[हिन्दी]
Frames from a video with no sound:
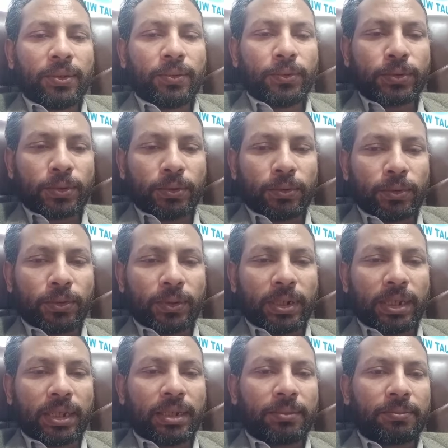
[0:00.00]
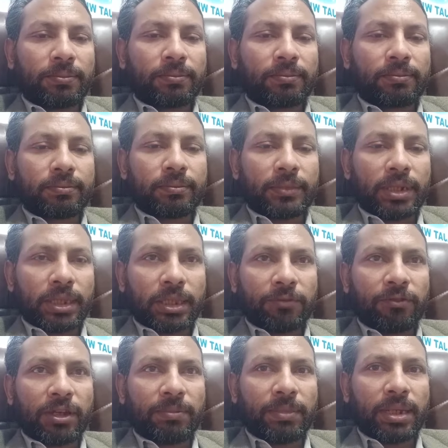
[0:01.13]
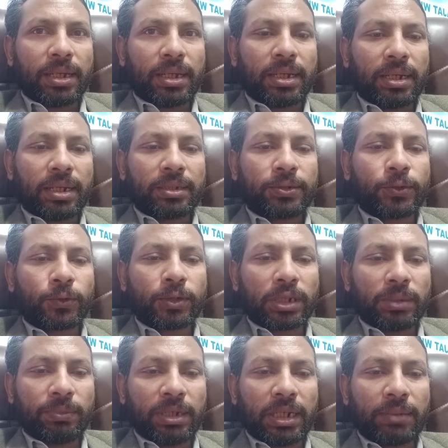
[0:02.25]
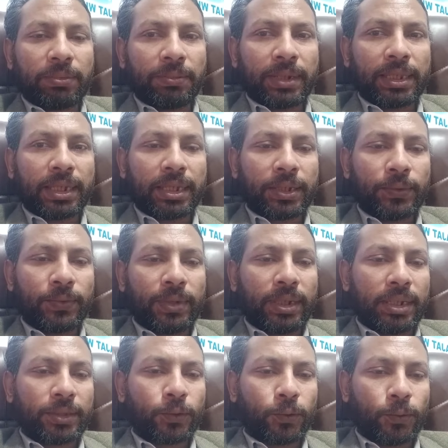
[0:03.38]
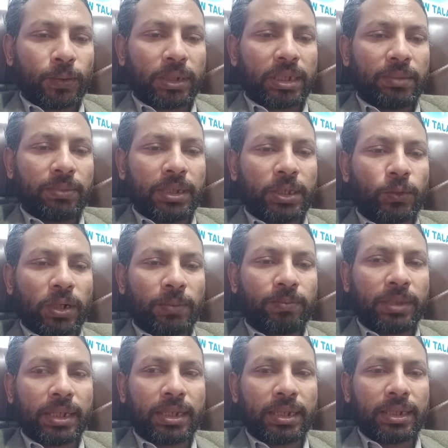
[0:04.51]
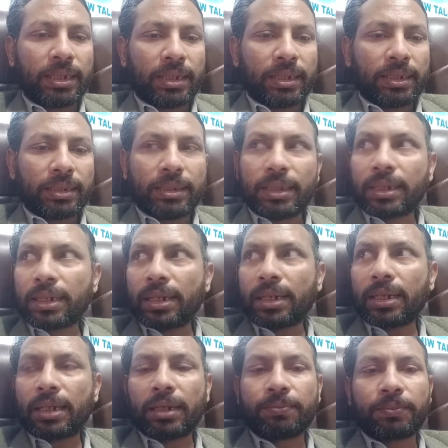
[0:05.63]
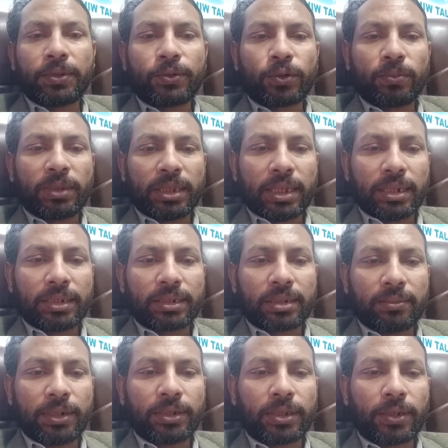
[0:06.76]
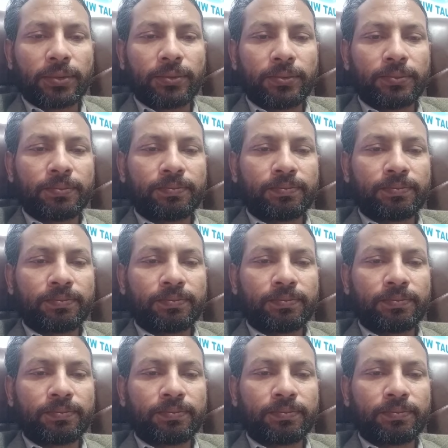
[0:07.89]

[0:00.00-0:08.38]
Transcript: कुछ लोगों ने गलत फहमियाँ सोशल मीडिया पर पैदा की हुई हैं तो उनकी भी जवाबदेही देना अपनी ज़िम्मेदारी समझता हूँ